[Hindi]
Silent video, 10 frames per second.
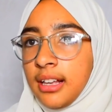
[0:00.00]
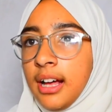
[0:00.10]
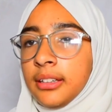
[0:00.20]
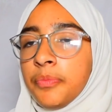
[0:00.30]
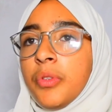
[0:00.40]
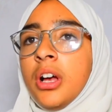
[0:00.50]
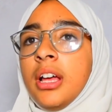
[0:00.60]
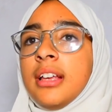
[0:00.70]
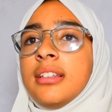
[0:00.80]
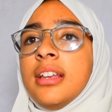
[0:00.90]

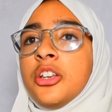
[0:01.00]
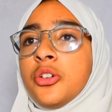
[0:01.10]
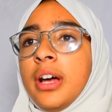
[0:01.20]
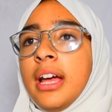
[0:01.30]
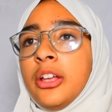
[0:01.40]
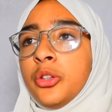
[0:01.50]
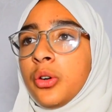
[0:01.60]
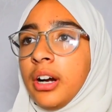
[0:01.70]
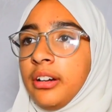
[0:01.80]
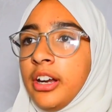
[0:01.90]
साथ इसने जो है इन दो
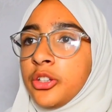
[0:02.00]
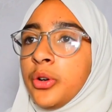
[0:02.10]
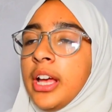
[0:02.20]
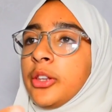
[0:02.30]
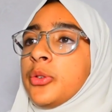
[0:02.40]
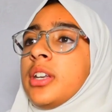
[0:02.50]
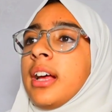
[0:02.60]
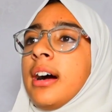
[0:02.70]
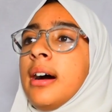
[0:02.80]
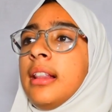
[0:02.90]
कंट्रीज़ को एक
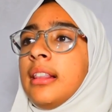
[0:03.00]
दूसरे का